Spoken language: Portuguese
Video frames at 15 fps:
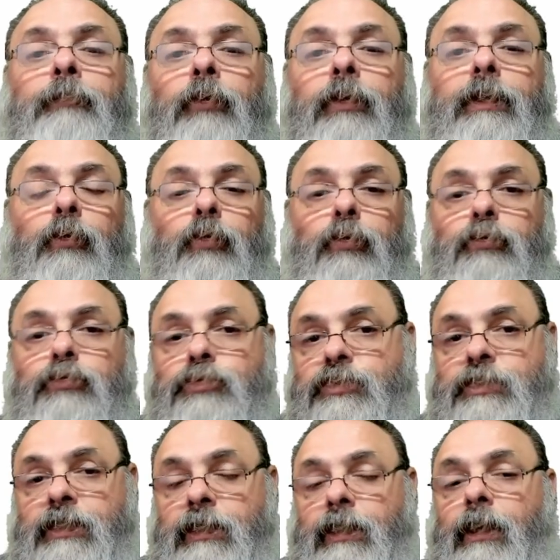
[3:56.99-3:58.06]
porque o, o
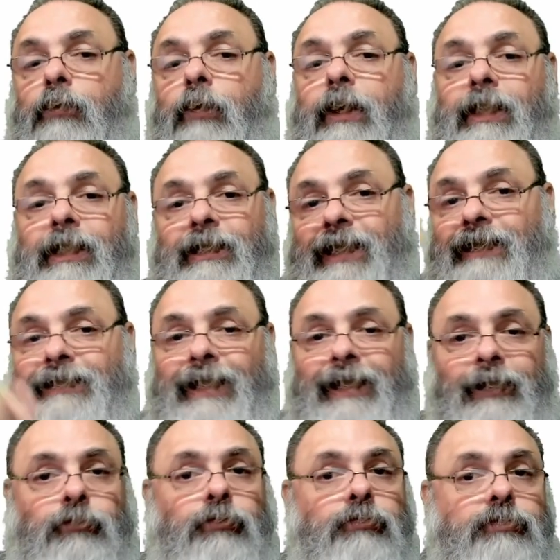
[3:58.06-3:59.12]
SIM agora ele está
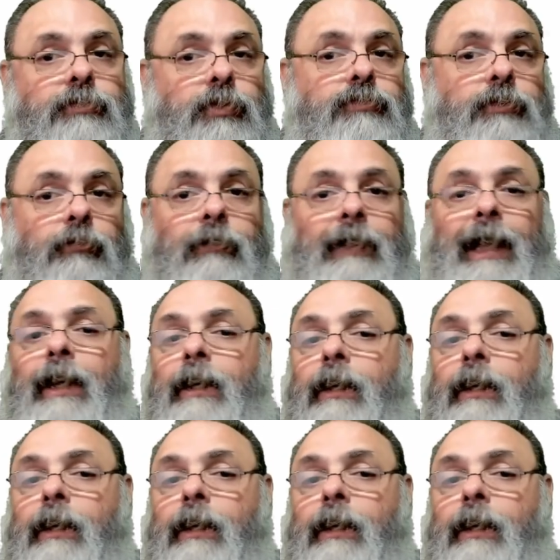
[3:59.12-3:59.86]
dentro do seu celular,